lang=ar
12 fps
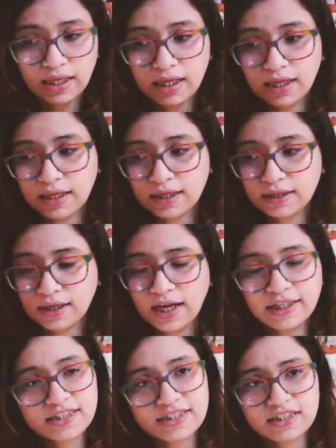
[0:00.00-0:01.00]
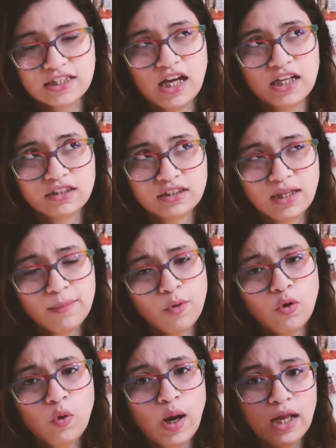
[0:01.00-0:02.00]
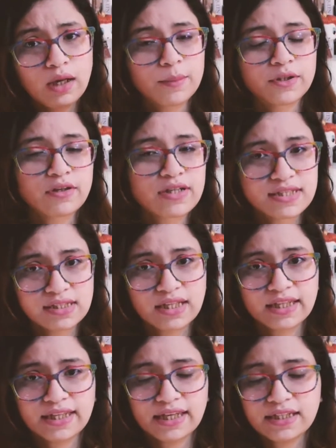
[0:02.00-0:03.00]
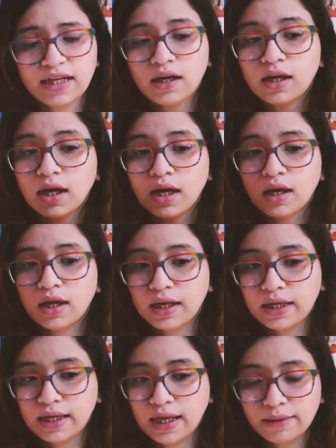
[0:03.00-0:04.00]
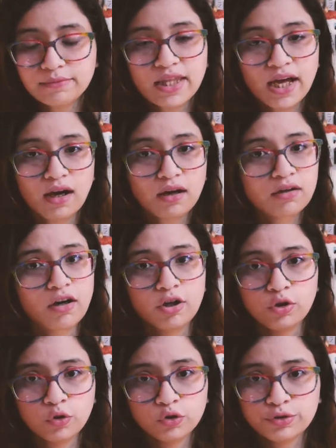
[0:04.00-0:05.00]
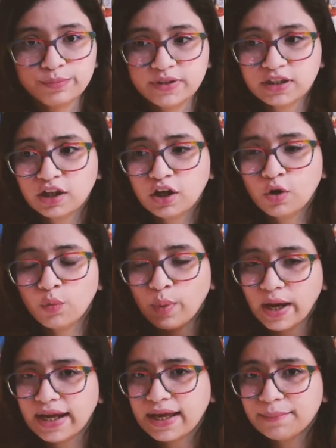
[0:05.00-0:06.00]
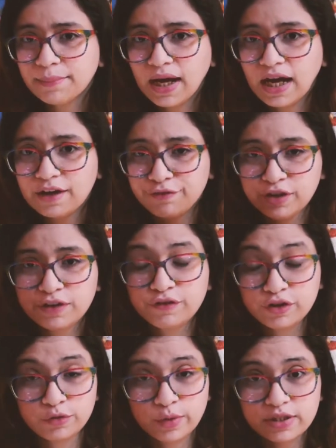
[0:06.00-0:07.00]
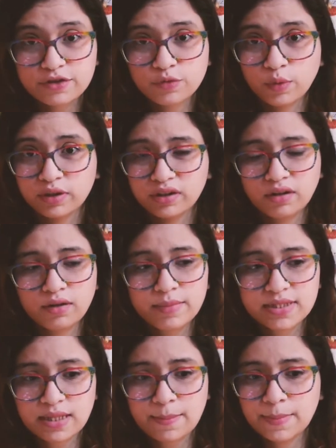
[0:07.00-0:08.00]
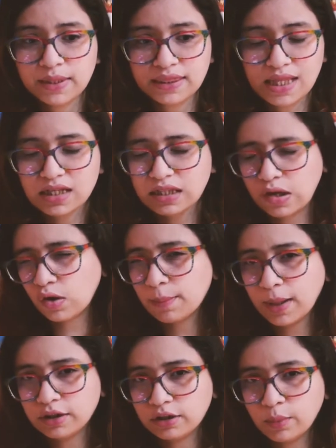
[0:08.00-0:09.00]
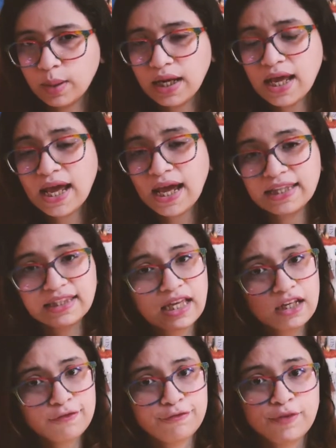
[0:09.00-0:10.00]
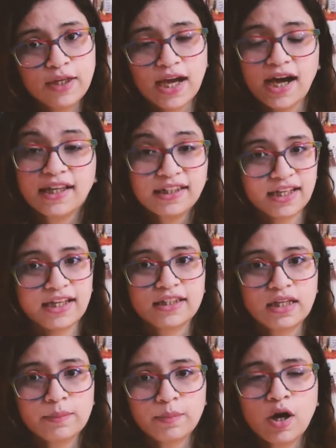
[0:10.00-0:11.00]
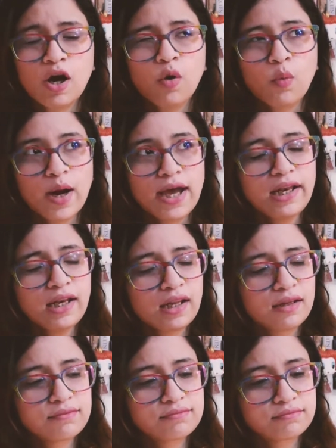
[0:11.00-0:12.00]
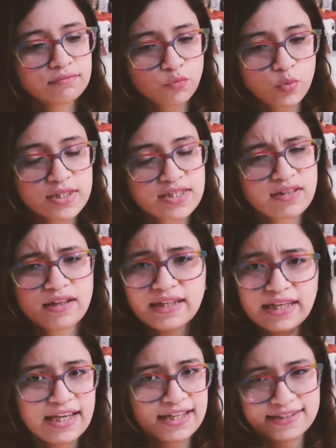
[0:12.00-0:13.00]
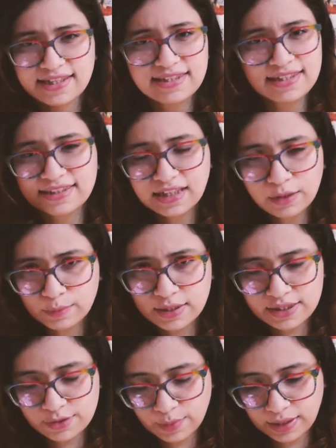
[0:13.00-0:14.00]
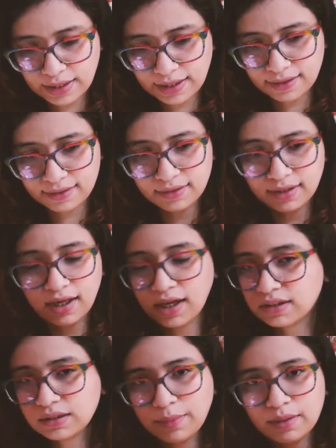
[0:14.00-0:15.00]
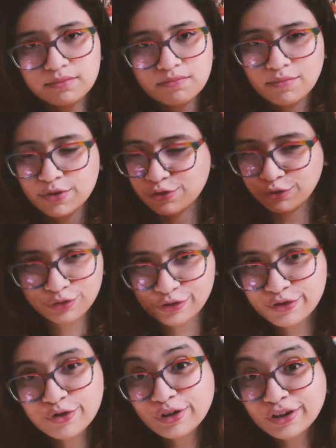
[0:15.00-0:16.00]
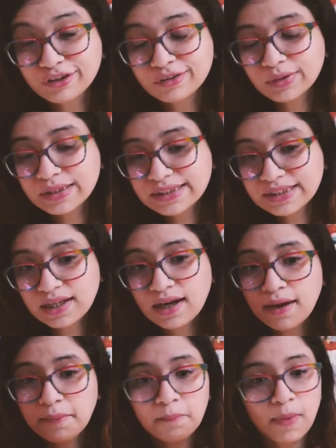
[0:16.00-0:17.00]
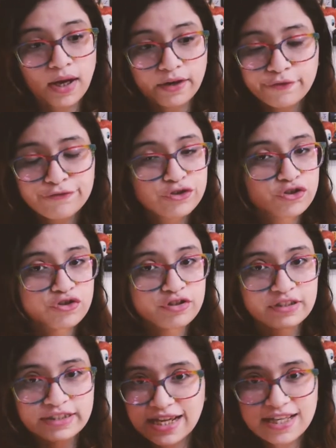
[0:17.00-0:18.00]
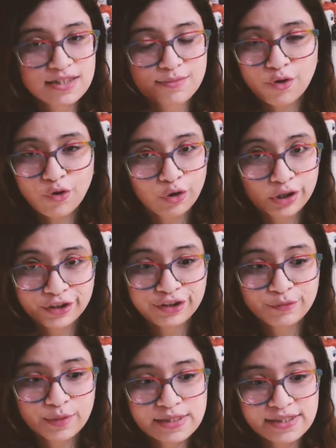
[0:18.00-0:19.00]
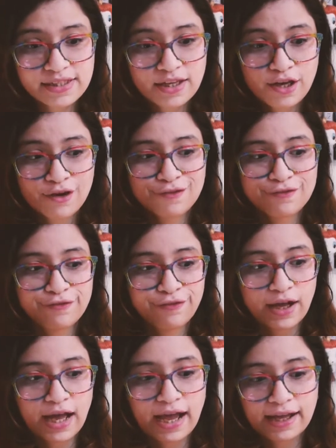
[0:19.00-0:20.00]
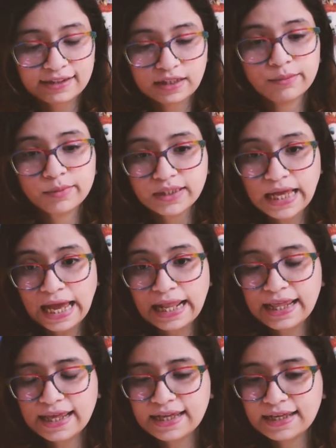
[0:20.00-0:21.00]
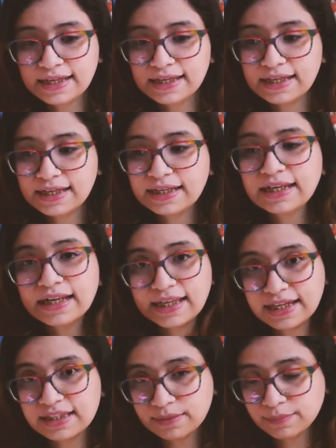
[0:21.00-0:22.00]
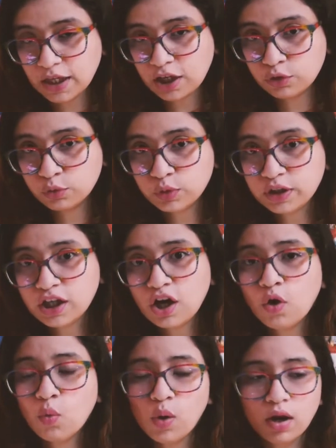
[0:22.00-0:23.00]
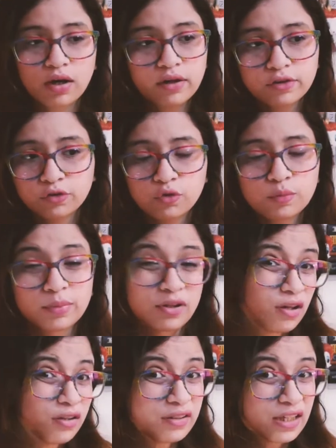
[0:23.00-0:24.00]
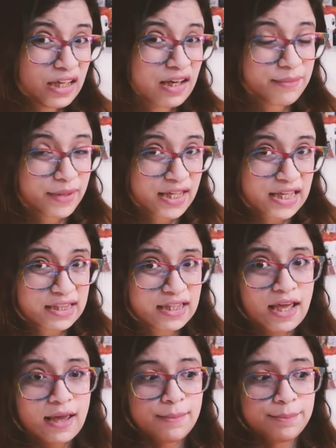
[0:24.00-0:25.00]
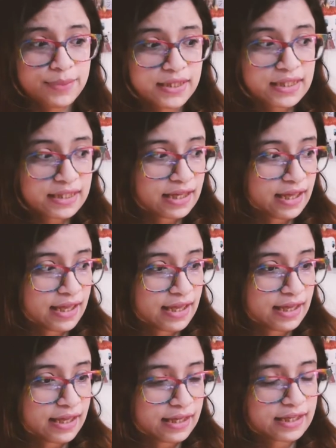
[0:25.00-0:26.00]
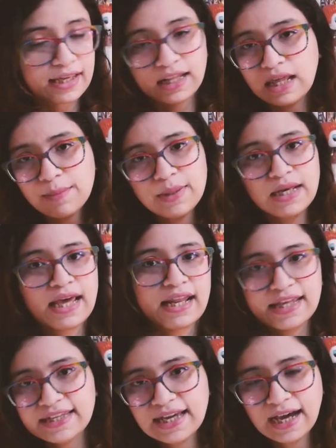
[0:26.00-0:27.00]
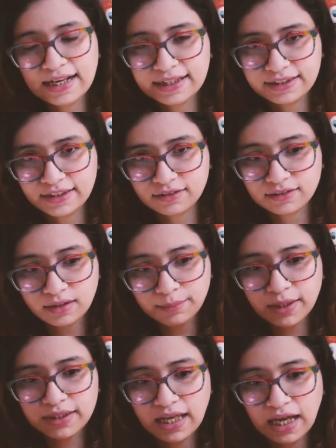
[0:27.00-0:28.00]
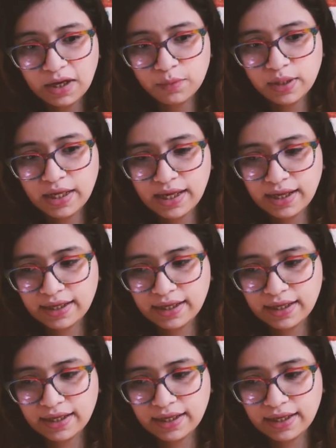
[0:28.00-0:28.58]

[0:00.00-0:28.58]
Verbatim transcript: آه، هتتابعوا على مدار السنة الجاية آه، هبدأ أقرأ الكتب دي واجمعها في فيديوهات صغيرة مثلا من ثلاث اربع دول اتكلم فيها عن الكتاب وهل وصل لي احساس الدولة دي ولا لا انا طبعا ما زرتش كل الدول دي معرفش ناس من كل الدول دي فهعتمد على آه، اللي الكاتب نقلهولي وقارنه بقدر الامكان بالكلام آه، اللي هلاقيه على النت طبعا هحاول